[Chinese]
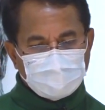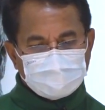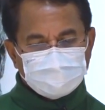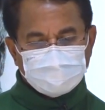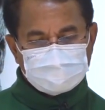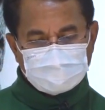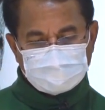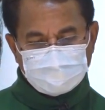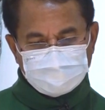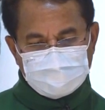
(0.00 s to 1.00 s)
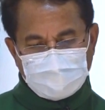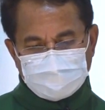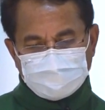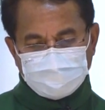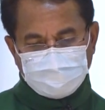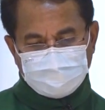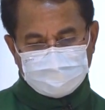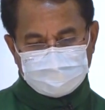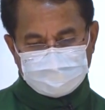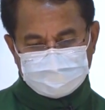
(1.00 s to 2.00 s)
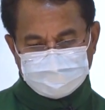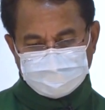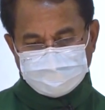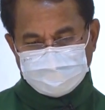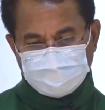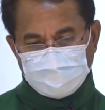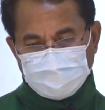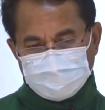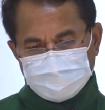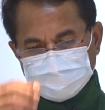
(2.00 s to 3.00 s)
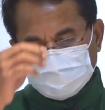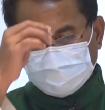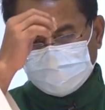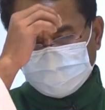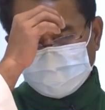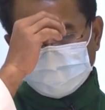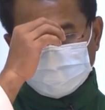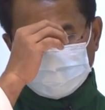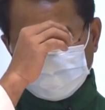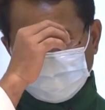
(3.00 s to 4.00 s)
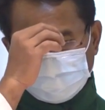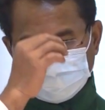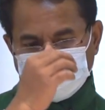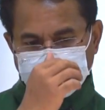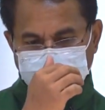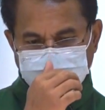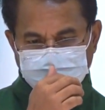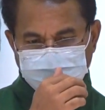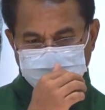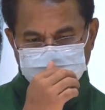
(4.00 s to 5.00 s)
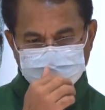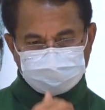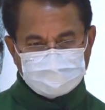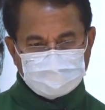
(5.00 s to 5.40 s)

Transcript: 恭读圣路加福音。祝愿光荣归于你。